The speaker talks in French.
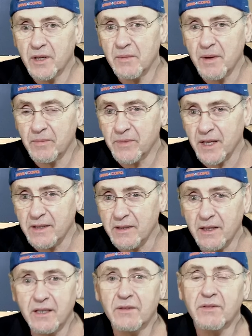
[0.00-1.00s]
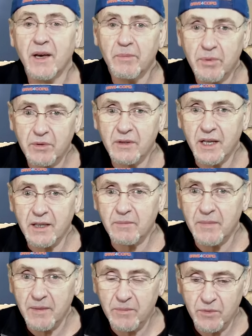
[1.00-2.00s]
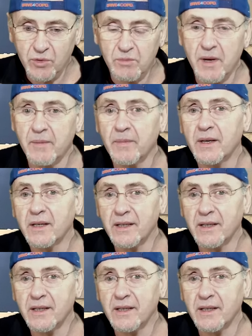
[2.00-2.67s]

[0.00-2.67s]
les mêmes tests et qui vient peut-être même du même